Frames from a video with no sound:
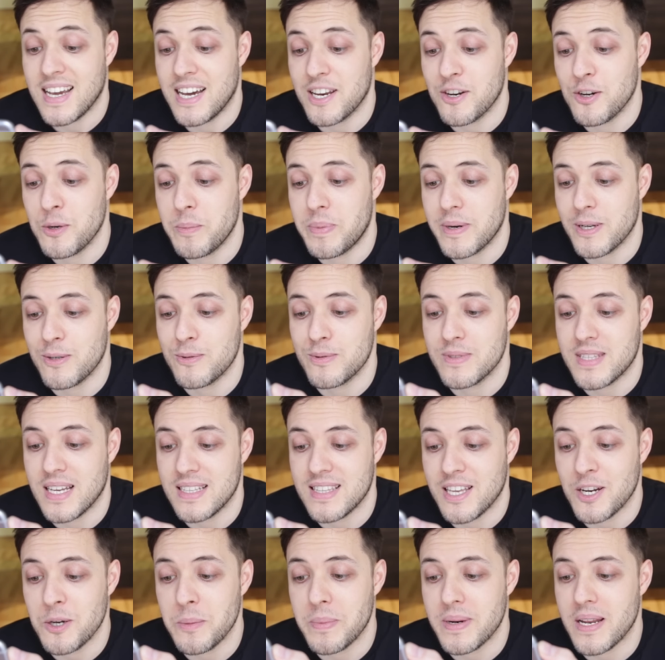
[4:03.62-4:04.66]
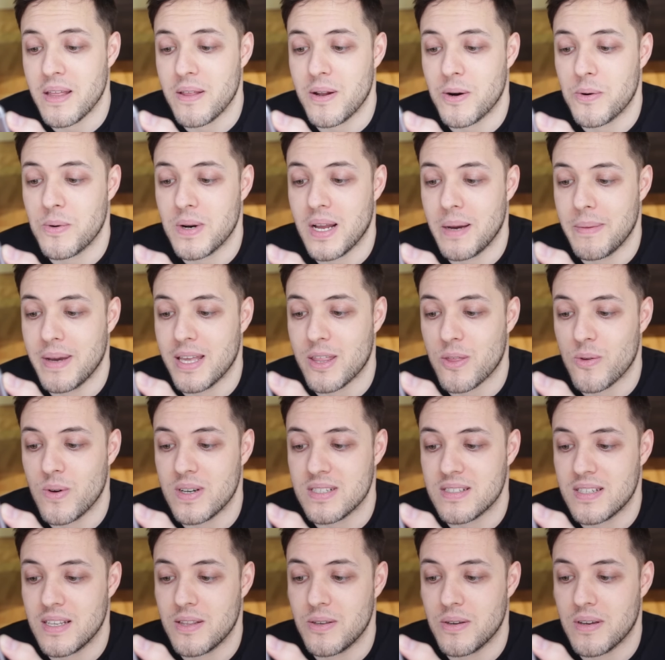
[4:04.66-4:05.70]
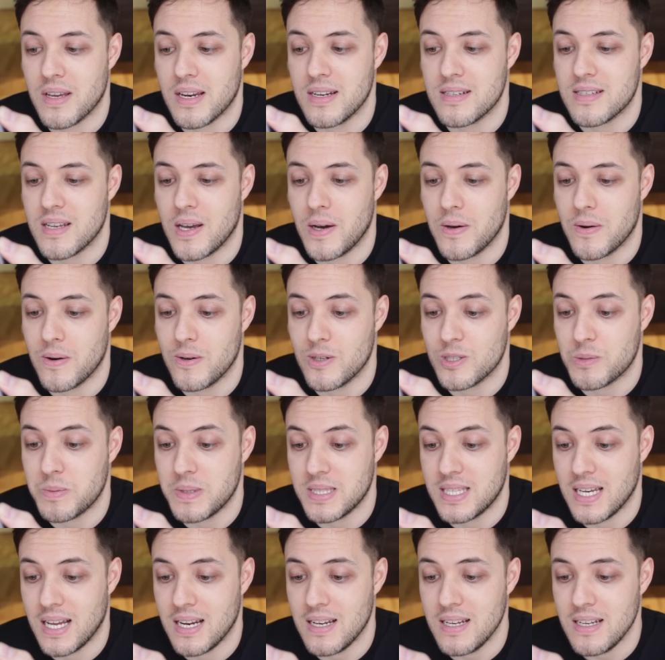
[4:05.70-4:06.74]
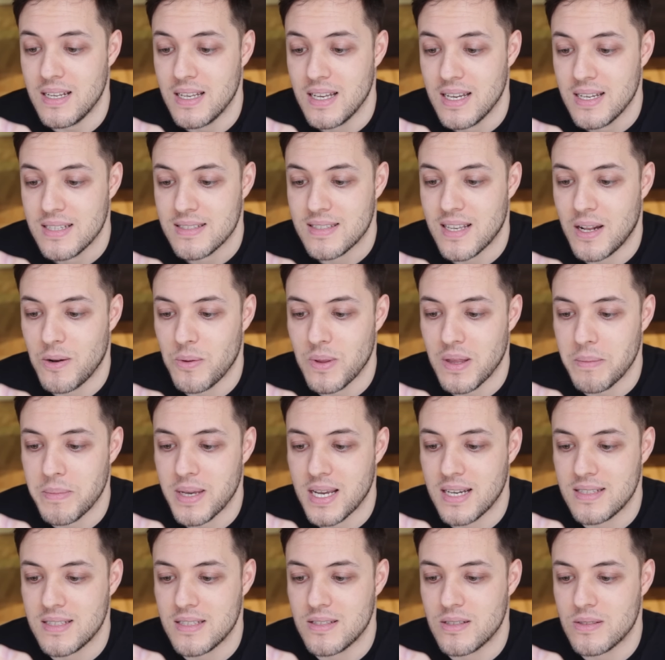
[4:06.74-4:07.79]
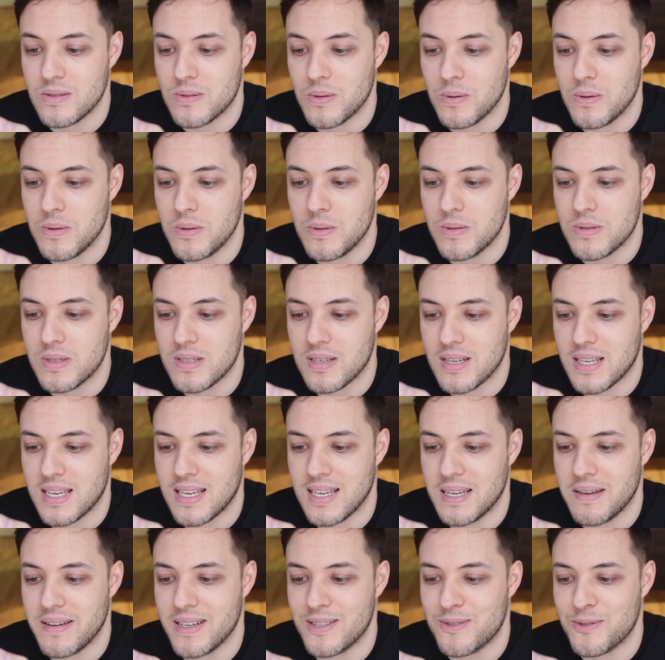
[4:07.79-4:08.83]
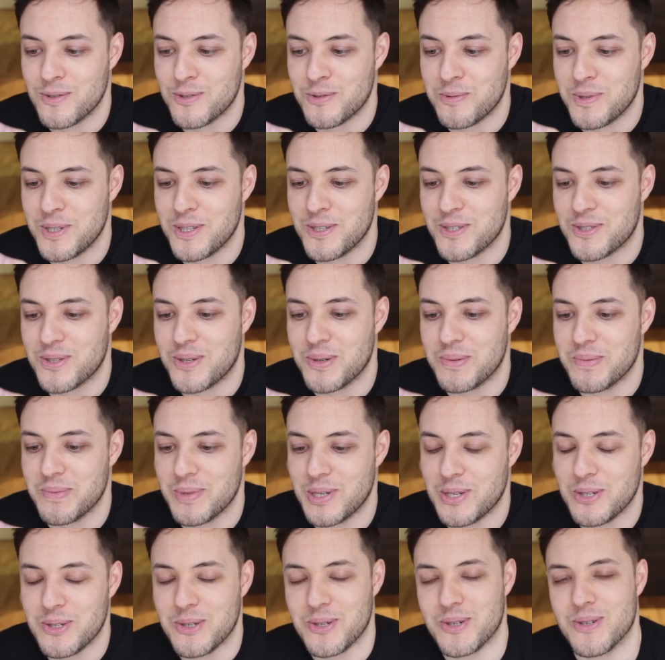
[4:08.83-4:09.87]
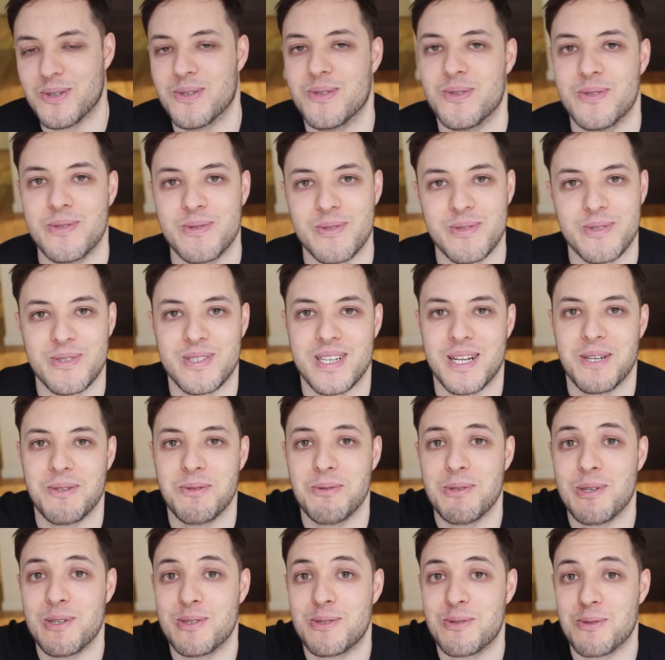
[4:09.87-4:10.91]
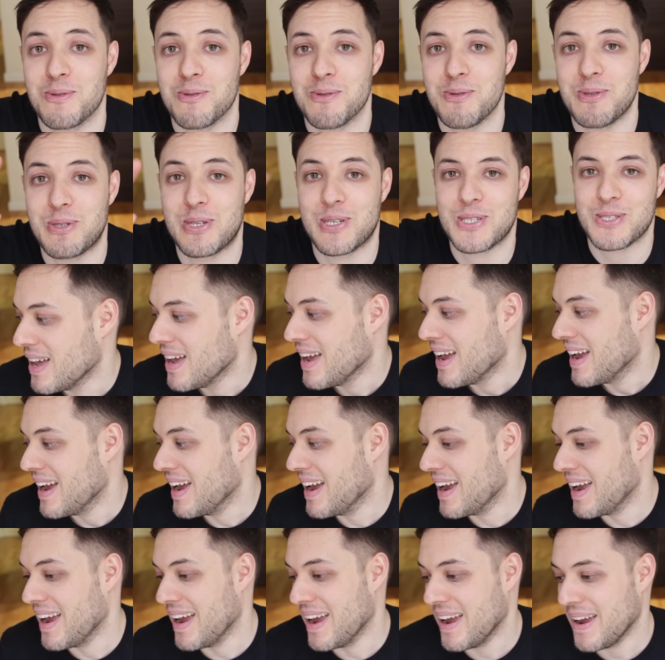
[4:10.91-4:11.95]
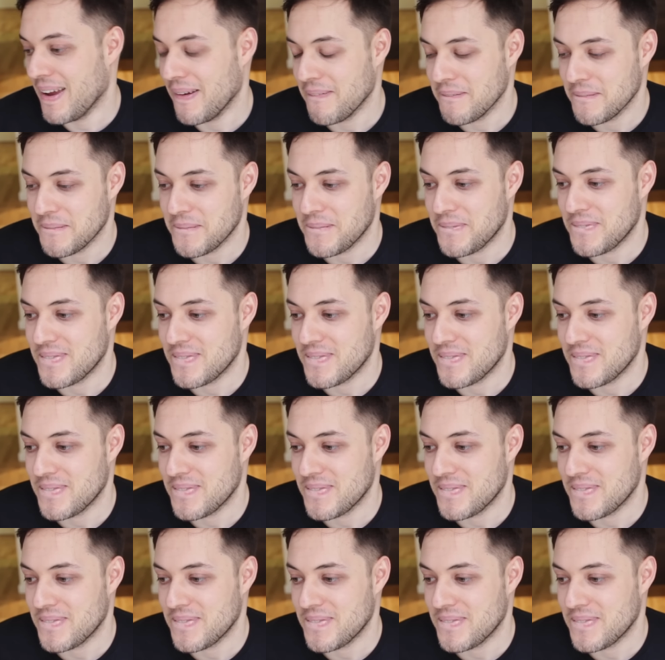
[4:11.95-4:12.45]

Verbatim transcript: Carol pregunta, ¿te han operado alguna vez o has sido ingresado en el hospital? Saluda a mi gatito Toulouse, que ve tus vídeos conmigo. Un saludo Toulouse. Eh...